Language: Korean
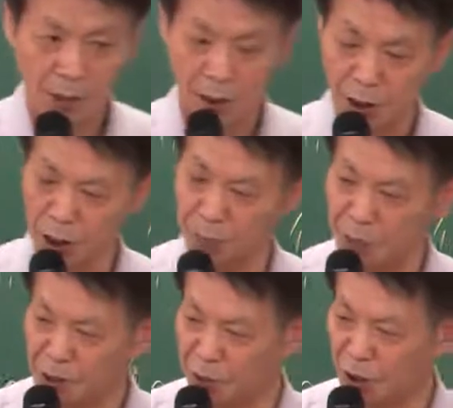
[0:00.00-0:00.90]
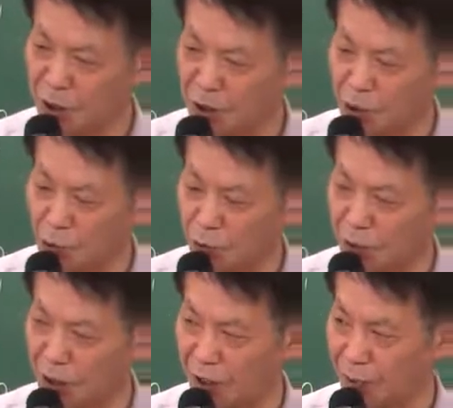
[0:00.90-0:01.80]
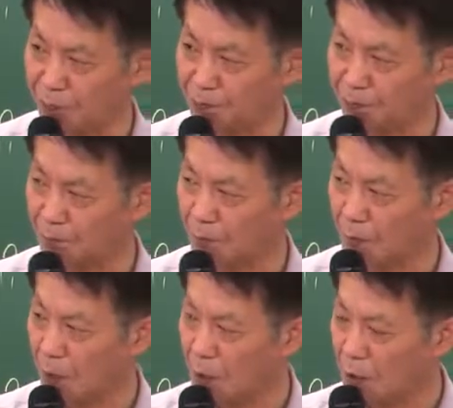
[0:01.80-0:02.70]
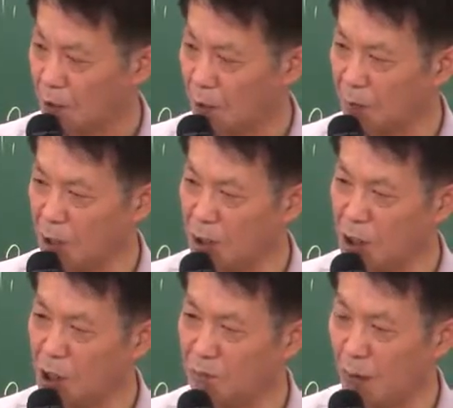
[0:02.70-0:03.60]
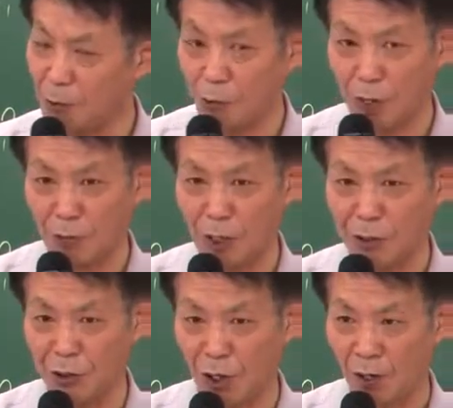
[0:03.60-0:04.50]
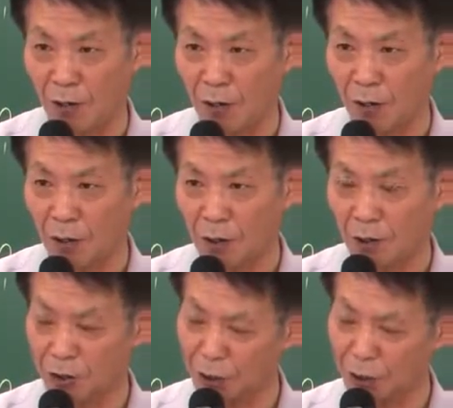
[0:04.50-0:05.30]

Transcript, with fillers: 27조가 시정조치예요. 그 다음에 28조라고 돼 있죠? 거기다